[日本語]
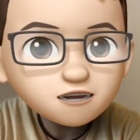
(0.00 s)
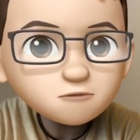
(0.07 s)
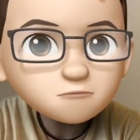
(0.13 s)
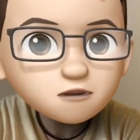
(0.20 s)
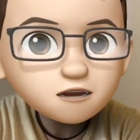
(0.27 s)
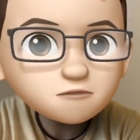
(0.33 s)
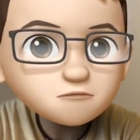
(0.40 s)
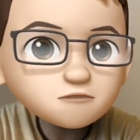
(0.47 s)
めれ
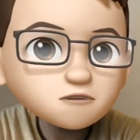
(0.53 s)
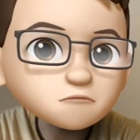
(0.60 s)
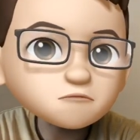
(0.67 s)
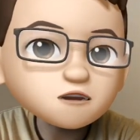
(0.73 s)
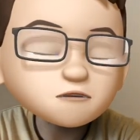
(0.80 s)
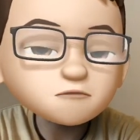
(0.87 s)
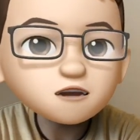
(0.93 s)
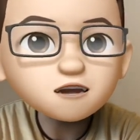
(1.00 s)
るっていうのもこれ
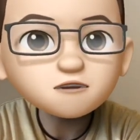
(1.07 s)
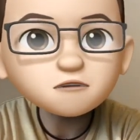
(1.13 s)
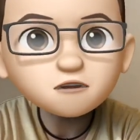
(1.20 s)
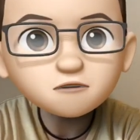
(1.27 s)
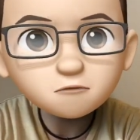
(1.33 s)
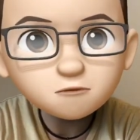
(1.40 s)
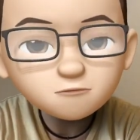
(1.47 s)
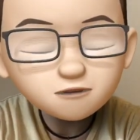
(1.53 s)
メリットだと
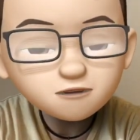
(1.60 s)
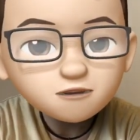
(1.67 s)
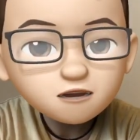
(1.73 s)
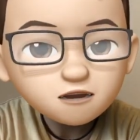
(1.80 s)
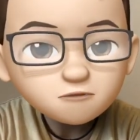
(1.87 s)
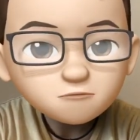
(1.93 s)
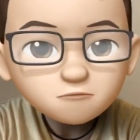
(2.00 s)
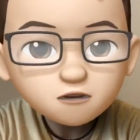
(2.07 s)
思います。
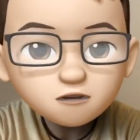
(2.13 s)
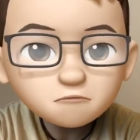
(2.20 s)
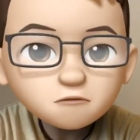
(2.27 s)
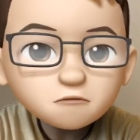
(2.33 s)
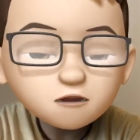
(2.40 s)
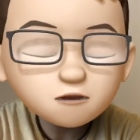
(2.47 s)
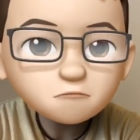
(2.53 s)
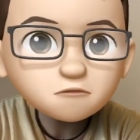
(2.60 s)
僕もも
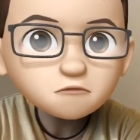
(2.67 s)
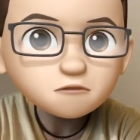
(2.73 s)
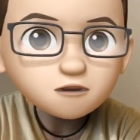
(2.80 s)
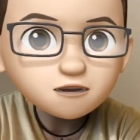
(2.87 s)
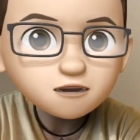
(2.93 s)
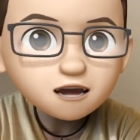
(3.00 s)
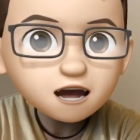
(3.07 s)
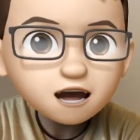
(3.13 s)
ともと
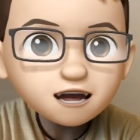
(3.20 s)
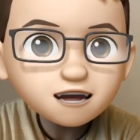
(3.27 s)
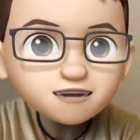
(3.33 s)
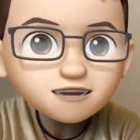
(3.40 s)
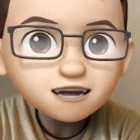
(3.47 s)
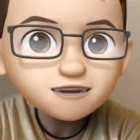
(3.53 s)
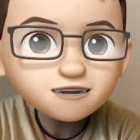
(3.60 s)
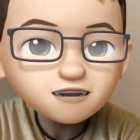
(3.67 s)
池早さ
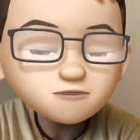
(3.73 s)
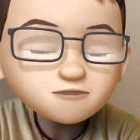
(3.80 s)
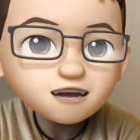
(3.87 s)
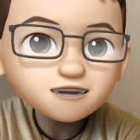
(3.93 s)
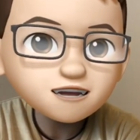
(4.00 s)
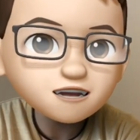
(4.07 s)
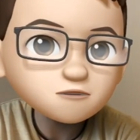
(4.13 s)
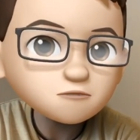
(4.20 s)
んっていう
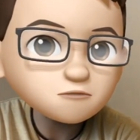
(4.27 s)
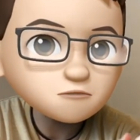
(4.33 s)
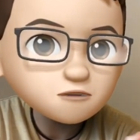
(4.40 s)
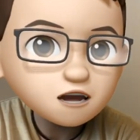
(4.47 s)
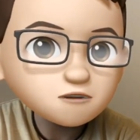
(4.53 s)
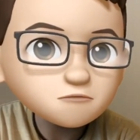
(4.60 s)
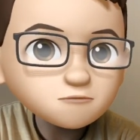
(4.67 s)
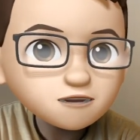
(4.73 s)
方の動画
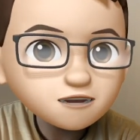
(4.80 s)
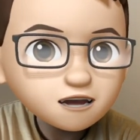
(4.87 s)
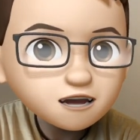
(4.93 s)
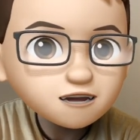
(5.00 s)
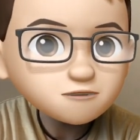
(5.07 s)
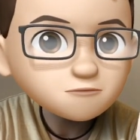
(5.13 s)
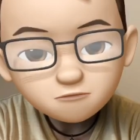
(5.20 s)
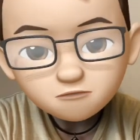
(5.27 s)
を見て、
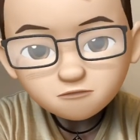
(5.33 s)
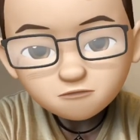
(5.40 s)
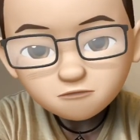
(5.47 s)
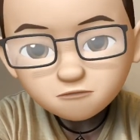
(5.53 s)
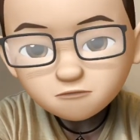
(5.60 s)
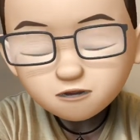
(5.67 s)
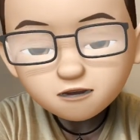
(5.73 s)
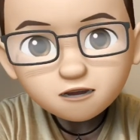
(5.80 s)
その
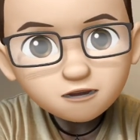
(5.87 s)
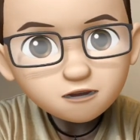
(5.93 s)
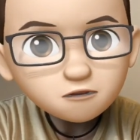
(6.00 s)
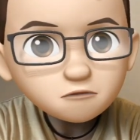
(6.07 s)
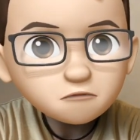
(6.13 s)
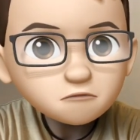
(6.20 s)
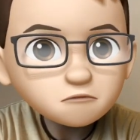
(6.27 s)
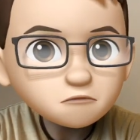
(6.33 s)
時に
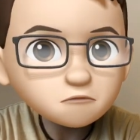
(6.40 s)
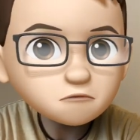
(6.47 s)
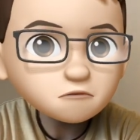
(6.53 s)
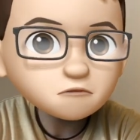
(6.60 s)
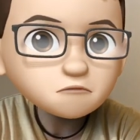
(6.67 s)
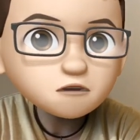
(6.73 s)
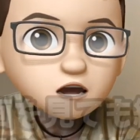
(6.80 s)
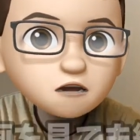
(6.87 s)
この
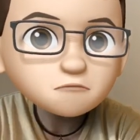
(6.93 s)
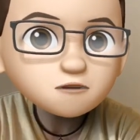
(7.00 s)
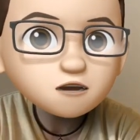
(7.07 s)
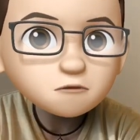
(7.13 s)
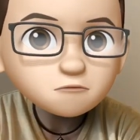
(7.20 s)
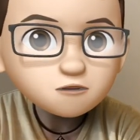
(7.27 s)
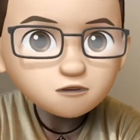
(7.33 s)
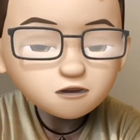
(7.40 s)
動画を見ても
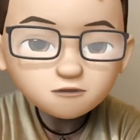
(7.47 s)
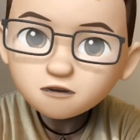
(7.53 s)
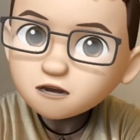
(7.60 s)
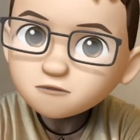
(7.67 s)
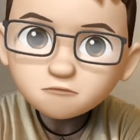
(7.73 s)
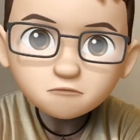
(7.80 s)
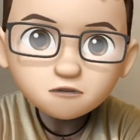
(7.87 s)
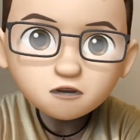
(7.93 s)
絶対
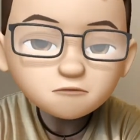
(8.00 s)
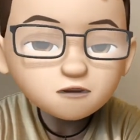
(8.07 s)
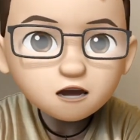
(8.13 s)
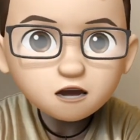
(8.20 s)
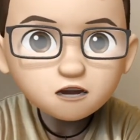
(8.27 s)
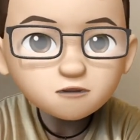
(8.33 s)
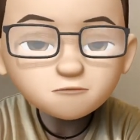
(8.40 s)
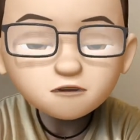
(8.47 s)
YouTube
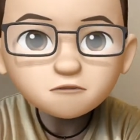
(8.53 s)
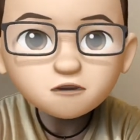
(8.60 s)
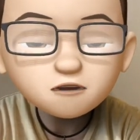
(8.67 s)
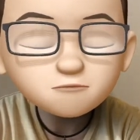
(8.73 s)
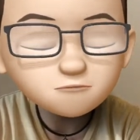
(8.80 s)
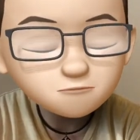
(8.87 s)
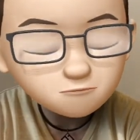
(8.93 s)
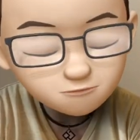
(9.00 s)
始める人は
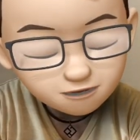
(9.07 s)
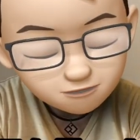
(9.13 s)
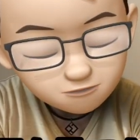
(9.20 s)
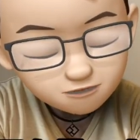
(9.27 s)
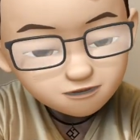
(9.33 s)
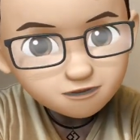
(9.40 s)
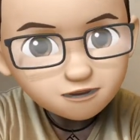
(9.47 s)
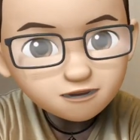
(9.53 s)
まずい
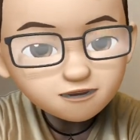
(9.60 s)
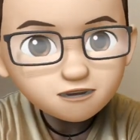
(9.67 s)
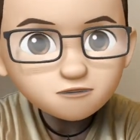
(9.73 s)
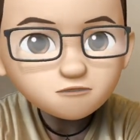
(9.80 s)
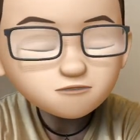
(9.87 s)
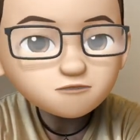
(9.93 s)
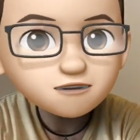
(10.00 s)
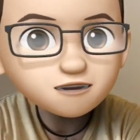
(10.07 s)
ないっていうふうに
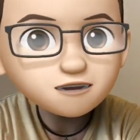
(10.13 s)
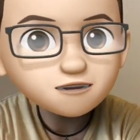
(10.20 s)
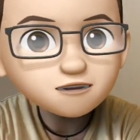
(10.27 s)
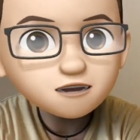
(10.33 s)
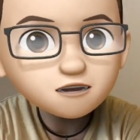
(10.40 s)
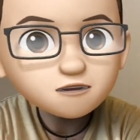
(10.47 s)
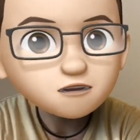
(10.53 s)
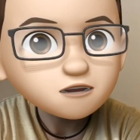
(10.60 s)
言ってたんで、
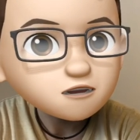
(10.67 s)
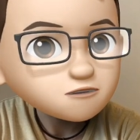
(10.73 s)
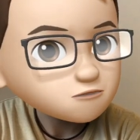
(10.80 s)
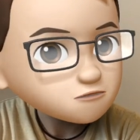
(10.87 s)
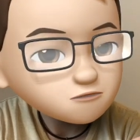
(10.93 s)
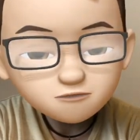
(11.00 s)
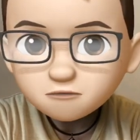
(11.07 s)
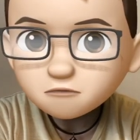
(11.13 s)

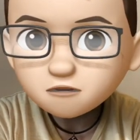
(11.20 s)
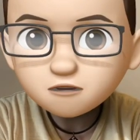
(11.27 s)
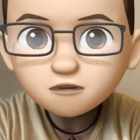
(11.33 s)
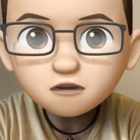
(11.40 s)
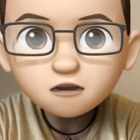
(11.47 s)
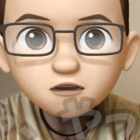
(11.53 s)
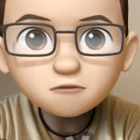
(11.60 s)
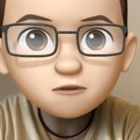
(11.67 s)
よっしゃ
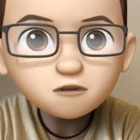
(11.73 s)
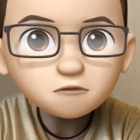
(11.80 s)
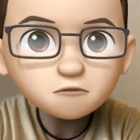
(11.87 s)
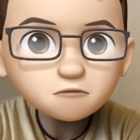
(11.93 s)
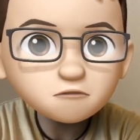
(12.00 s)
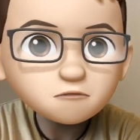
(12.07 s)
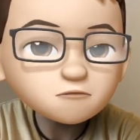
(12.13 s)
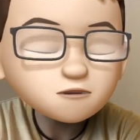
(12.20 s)
始めたろう
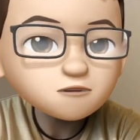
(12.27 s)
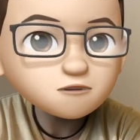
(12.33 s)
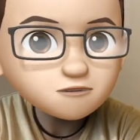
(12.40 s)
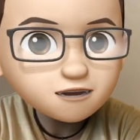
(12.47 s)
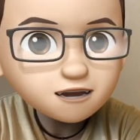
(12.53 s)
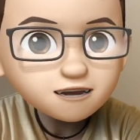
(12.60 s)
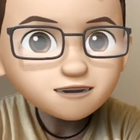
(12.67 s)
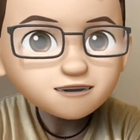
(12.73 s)
と思っ
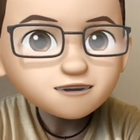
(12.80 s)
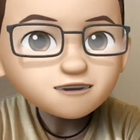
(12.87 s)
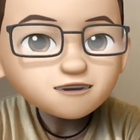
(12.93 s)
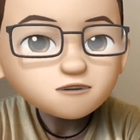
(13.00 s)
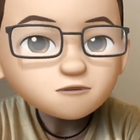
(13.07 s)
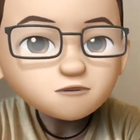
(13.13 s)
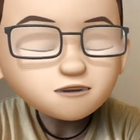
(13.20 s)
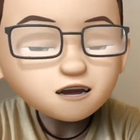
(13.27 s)
て
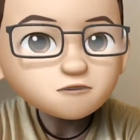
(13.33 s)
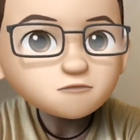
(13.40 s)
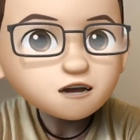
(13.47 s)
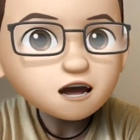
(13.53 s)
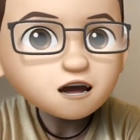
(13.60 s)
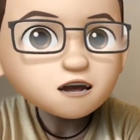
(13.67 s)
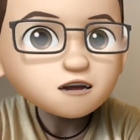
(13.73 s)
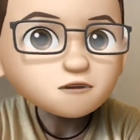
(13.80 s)
撮ったの
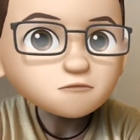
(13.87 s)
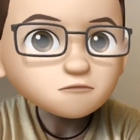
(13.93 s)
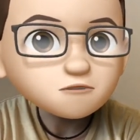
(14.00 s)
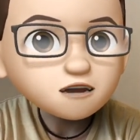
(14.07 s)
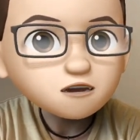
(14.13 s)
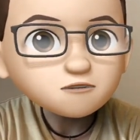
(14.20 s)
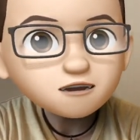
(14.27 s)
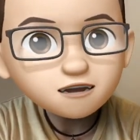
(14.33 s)
がこの
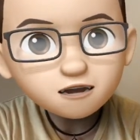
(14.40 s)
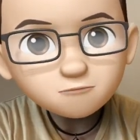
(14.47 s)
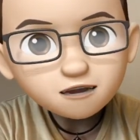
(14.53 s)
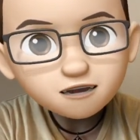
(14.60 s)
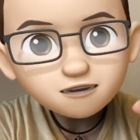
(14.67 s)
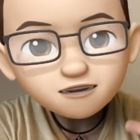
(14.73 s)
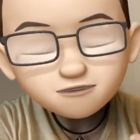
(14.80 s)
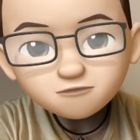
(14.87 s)
顔だけ
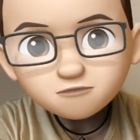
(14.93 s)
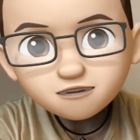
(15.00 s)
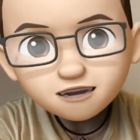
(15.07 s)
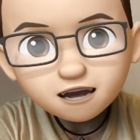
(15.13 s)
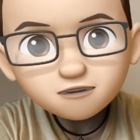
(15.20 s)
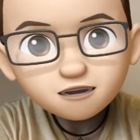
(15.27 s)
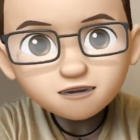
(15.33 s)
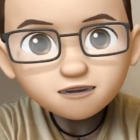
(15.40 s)
バーチャルの
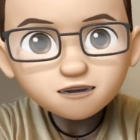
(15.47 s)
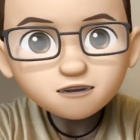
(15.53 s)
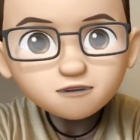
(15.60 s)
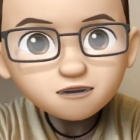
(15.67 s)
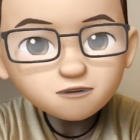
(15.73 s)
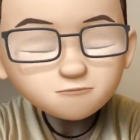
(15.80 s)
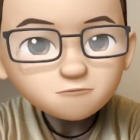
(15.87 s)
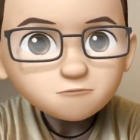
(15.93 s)
スタイルだったん
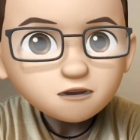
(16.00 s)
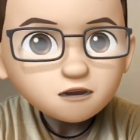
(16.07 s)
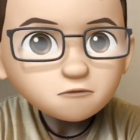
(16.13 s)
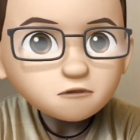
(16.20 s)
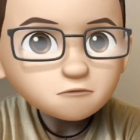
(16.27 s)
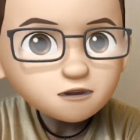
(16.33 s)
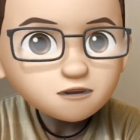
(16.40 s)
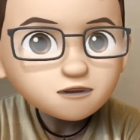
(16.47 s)
で、
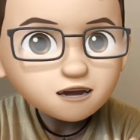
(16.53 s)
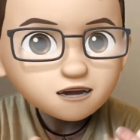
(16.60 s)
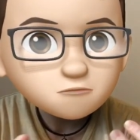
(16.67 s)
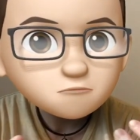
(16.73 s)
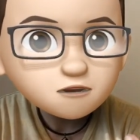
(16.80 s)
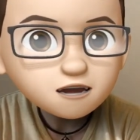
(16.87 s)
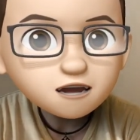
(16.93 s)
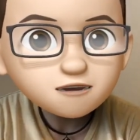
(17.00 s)
まず何も
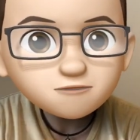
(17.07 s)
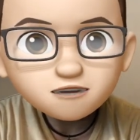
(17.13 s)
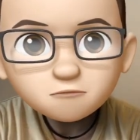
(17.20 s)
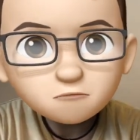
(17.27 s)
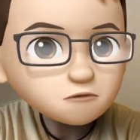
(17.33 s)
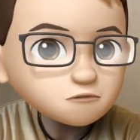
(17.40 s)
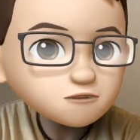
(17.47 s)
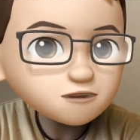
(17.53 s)
考えずに
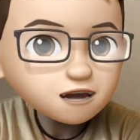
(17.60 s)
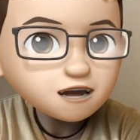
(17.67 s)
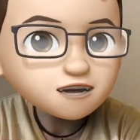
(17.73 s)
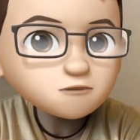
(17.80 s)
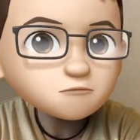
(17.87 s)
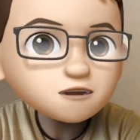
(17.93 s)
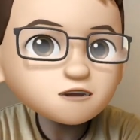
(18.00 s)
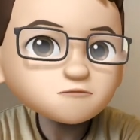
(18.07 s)
ポンって始
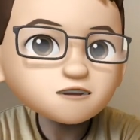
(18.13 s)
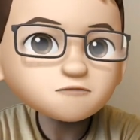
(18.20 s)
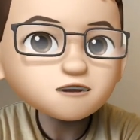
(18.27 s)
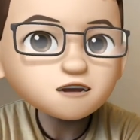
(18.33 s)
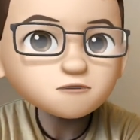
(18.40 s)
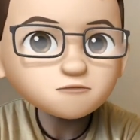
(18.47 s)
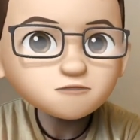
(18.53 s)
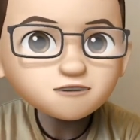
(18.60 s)
めれるには
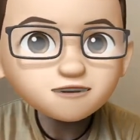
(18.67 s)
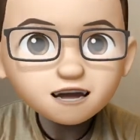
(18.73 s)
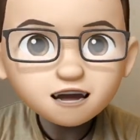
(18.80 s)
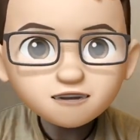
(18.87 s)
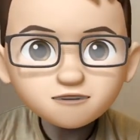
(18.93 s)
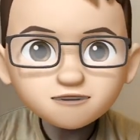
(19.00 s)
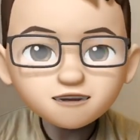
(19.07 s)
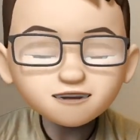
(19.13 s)
このスタイル
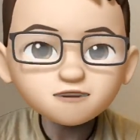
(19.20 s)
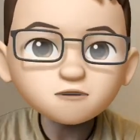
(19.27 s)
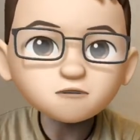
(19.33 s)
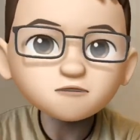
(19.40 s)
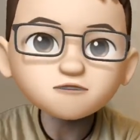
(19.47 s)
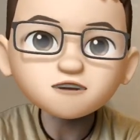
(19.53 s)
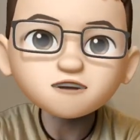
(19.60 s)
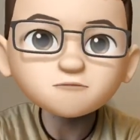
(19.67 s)
はすぐお
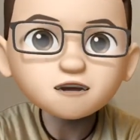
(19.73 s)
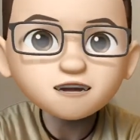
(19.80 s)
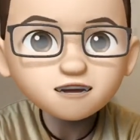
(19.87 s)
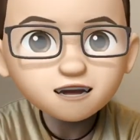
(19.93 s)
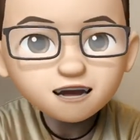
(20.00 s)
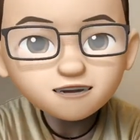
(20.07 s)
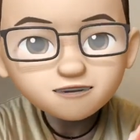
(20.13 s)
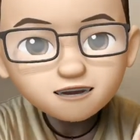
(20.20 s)
すすめしたい
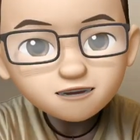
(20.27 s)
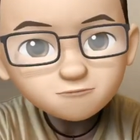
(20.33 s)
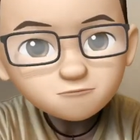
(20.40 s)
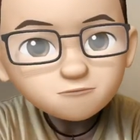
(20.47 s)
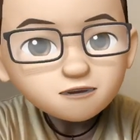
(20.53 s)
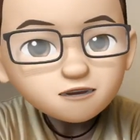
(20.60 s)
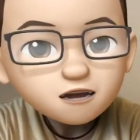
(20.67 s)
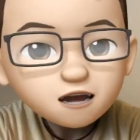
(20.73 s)
んで、
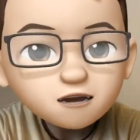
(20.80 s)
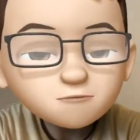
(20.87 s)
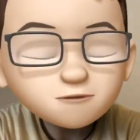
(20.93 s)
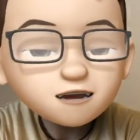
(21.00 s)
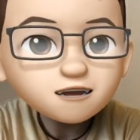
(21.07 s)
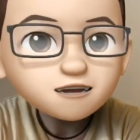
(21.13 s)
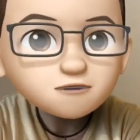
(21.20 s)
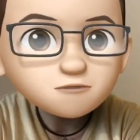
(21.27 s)

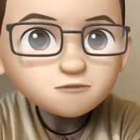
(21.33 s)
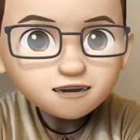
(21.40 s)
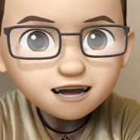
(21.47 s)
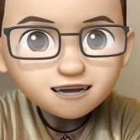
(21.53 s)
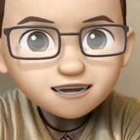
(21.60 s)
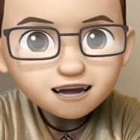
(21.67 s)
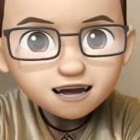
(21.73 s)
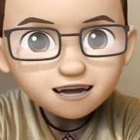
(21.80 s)
メリットの第
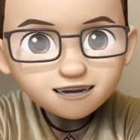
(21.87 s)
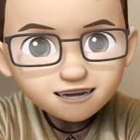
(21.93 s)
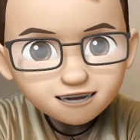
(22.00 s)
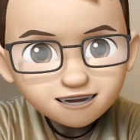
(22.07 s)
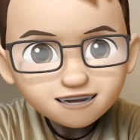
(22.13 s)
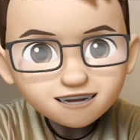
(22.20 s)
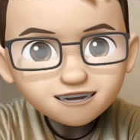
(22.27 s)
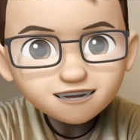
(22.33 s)
3位に入れ
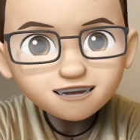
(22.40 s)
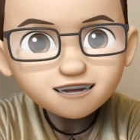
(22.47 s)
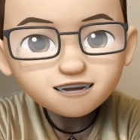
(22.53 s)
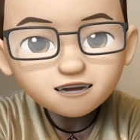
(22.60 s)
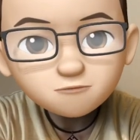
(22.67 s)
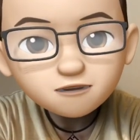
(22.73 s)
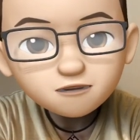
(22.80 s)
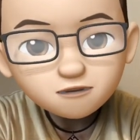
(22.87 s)
させていただき
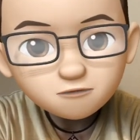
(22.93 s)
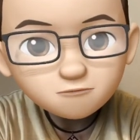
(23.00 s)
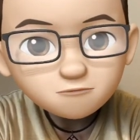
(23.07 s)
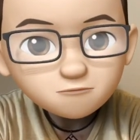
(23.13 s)
ました。